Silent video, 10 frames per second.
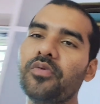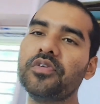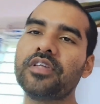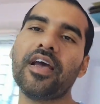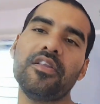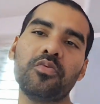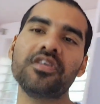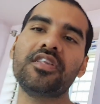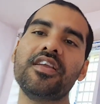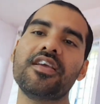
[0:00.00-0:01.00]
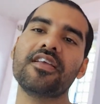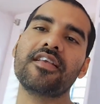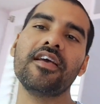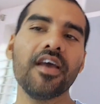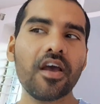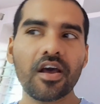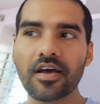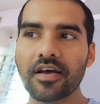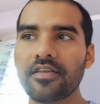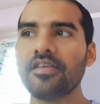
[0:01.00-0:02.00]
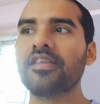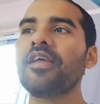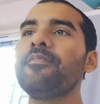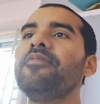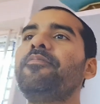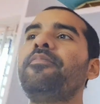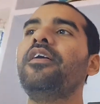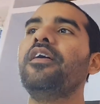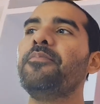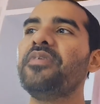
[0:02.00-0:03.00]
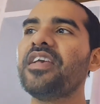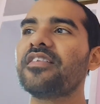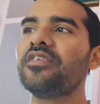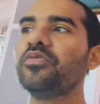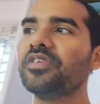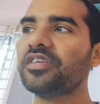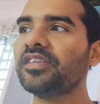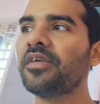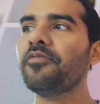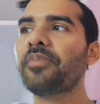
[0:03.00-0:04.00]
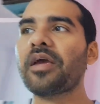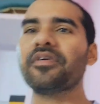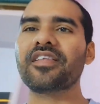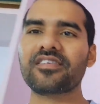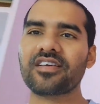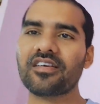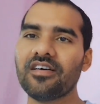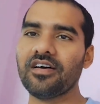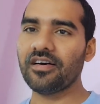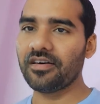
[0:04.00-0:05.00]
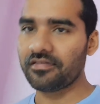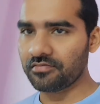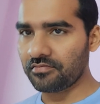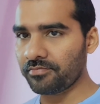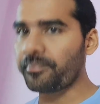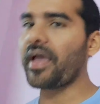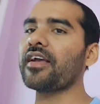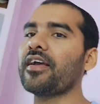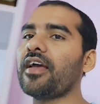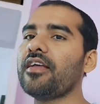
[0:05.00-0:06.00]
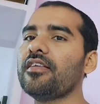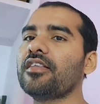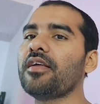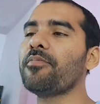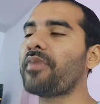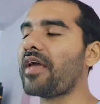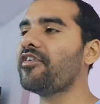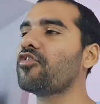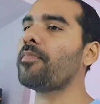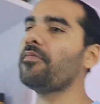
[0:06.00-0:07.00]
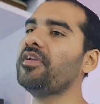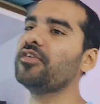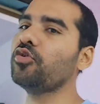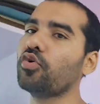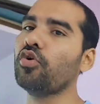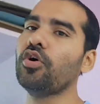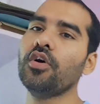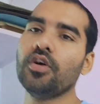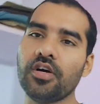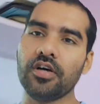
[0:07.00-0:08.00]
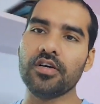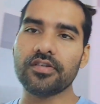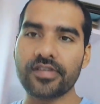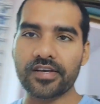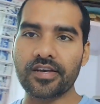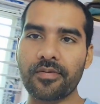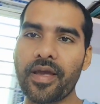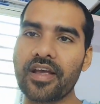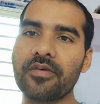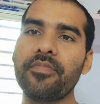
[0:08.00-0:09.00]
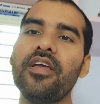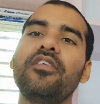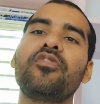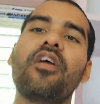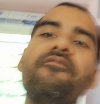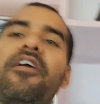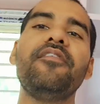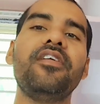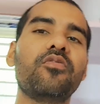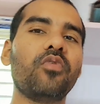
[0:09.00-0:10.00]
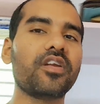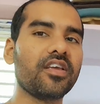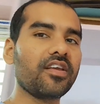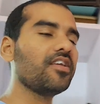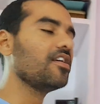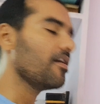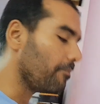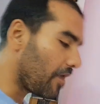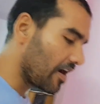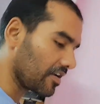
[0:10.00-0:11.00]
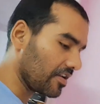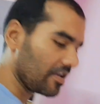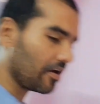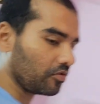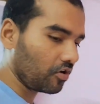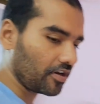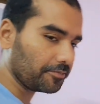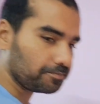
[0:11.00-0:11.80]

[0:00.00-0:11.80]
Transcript: होता है तो उसी तरीके से जितने भी पी जितने भी प्राइवेट सेक्टर बैंक हैं जितने भी प्राइवेट और पब्लिक दोनों सेक्टर बैंक में जो है फाइव डेज वर्किंग की मांग की है उन्होंने